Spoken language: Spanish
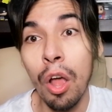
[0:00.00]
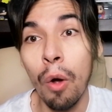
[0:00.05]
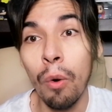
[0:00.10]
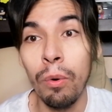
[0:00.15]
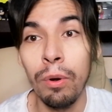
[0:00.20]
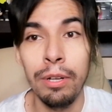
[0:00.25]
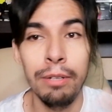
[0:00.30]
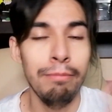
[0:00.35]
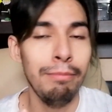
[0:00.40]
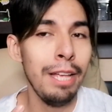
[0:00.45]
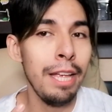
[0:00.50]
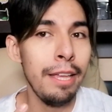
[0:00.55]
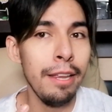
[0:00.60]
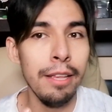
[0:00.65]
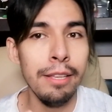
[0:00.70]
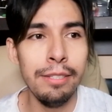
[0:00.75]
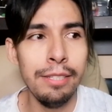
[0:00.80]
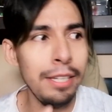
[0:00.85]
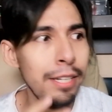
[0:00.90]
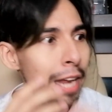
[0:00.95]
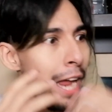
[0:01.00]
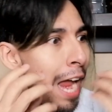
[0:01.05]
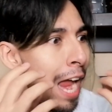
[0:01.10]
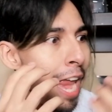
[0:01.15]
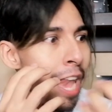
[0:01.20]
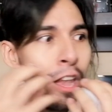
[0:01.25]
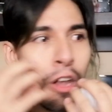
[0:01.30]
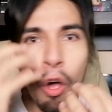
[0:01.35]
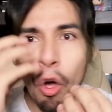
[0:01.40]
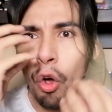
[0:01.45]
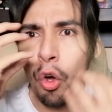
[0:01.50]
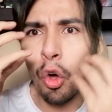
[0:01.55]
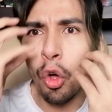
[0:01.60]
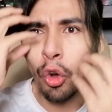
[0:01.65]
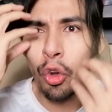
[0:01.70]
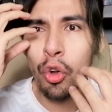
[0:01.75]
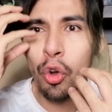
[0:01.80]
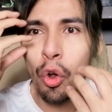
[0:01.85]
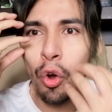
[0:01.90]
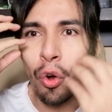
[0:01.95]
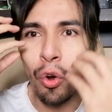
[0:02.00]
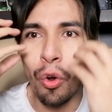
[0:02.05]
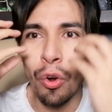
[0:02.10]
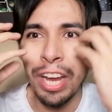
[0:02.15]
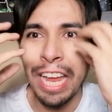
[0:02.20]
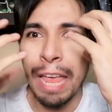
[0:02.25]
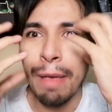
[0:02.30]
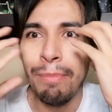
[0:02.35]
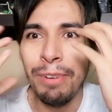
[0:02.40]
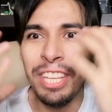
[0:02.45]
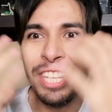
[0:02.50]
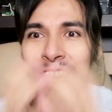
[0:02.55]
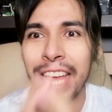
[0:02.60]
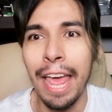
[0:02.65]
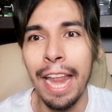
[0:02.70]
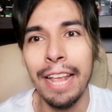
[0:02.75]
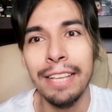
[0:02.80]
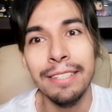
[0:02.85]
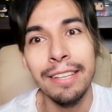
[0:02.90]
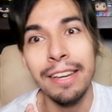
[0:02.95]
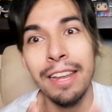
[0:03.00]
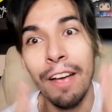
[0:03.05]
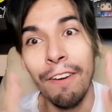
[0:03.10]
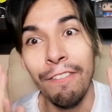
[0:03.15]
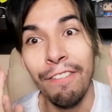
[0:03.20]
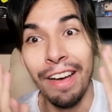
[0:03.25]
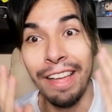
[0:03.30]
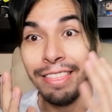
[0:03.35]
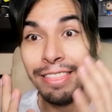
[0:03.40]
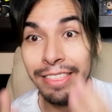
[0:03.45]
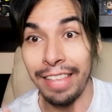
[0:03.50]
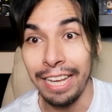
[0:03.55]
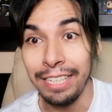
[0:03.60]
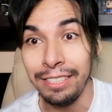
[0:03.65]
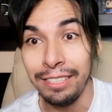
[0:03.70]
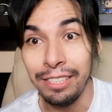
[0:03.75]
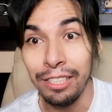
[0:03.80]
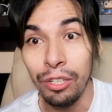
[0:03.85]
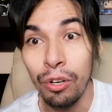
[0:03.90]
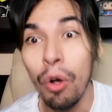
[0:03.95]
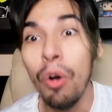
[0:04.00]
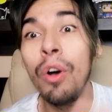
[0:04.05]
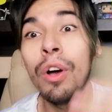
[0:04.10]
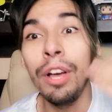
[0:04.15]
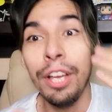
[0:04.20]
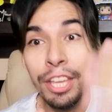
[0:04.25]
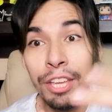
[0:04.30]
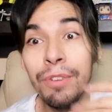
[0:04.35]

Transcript: glow. ¿Qué quiere decir? El ojo rojo que brillara sería fantástico